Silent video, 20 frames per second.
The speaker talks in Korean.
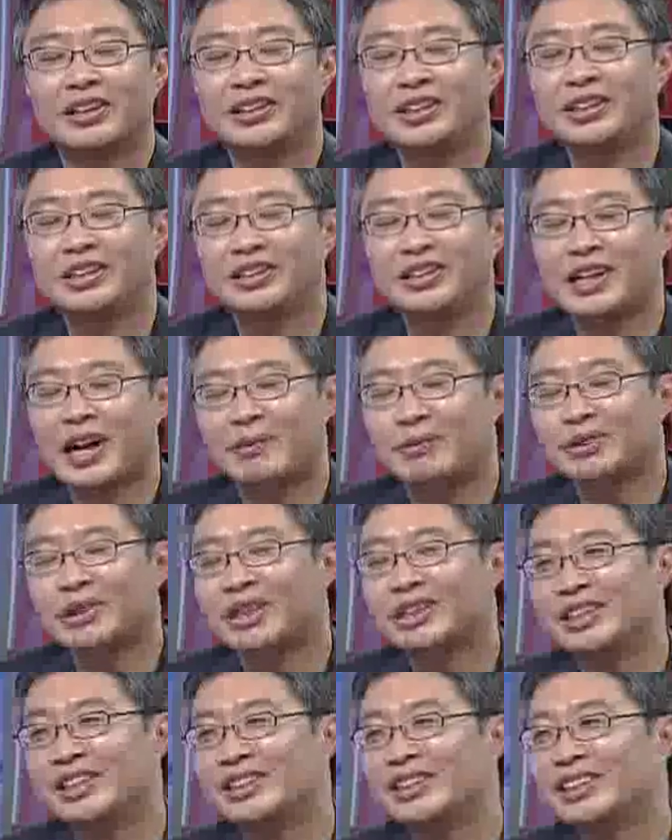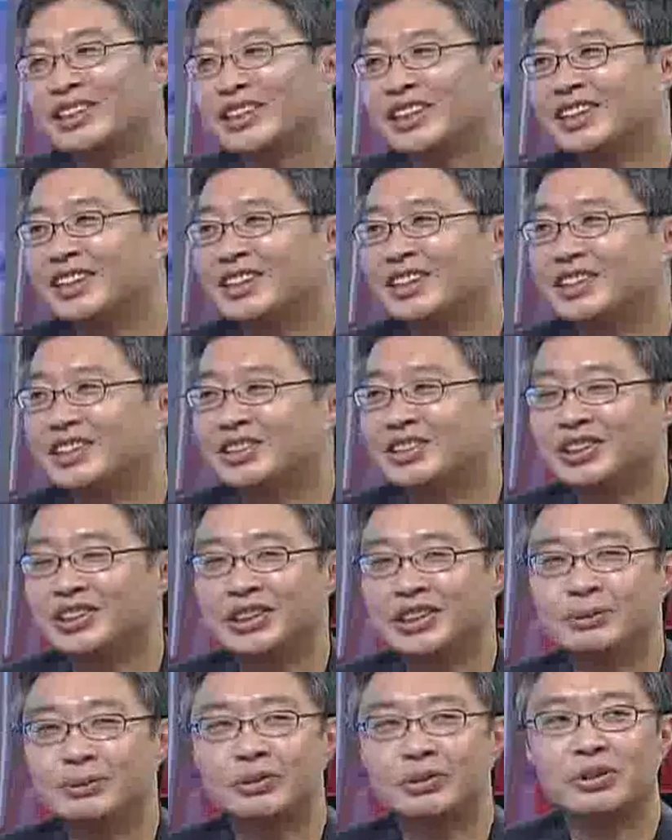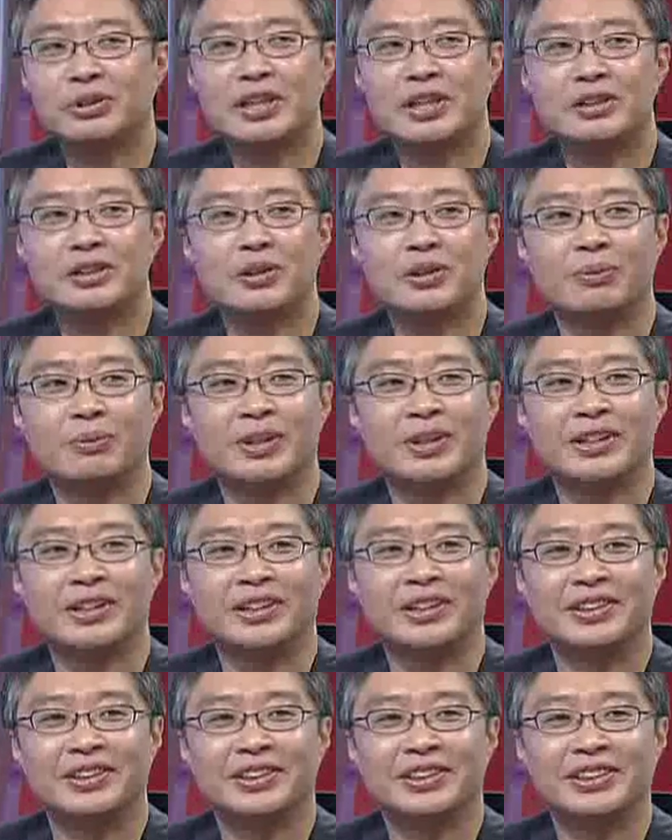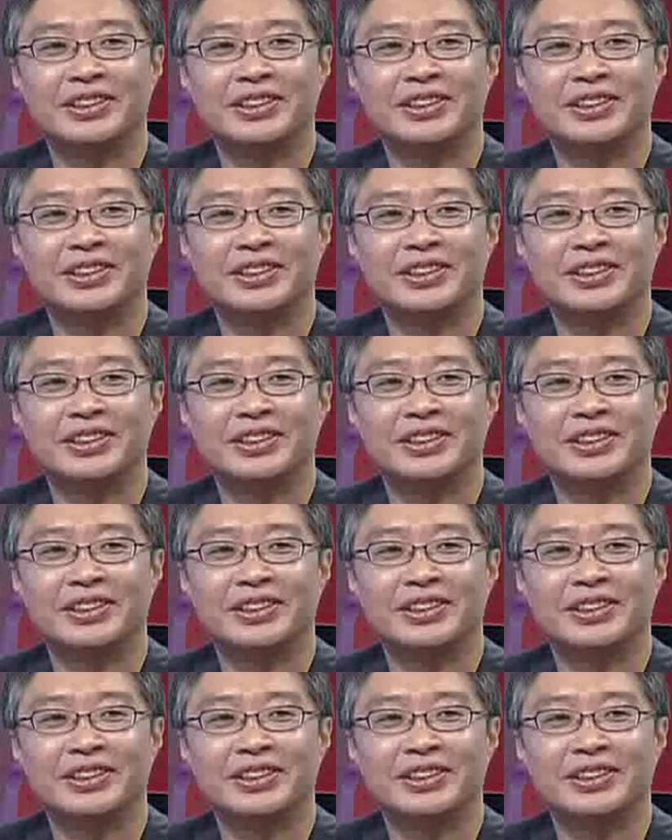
시를 아무도 안 읽으니까 시집 출간할 수가 없대요.